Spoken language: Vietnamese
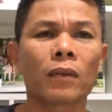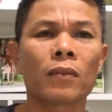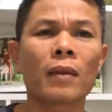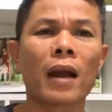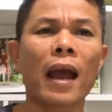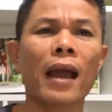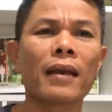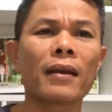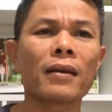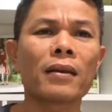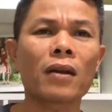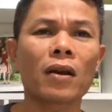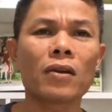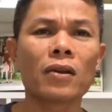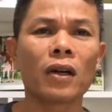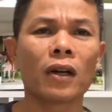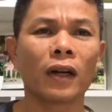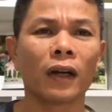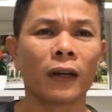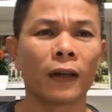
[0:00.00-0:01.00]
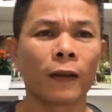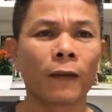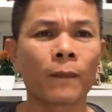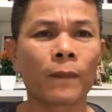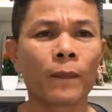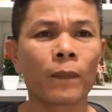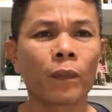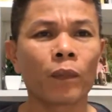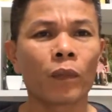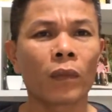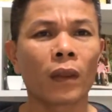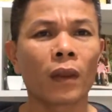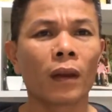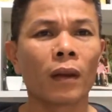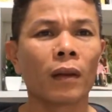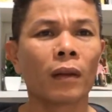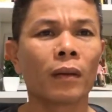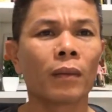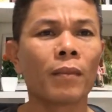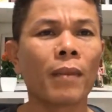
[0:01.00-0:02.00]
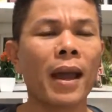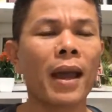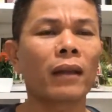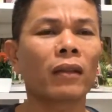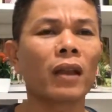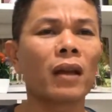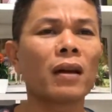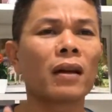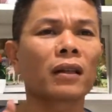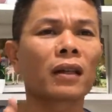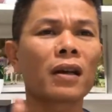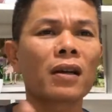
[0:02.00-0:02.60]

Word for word: cũng đây những con người mang tiếng là